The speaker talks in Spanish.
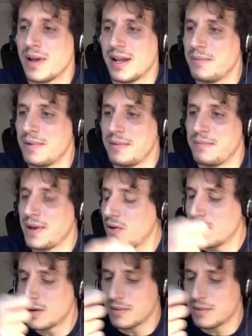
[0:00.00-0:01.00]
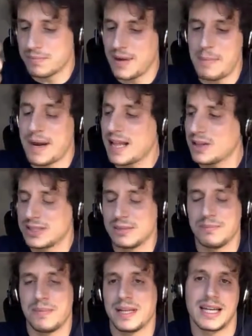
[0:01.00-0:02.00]
el mejor aparato
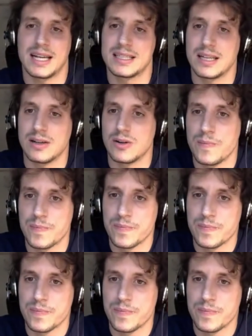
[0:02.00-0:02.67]
sin pensárselo.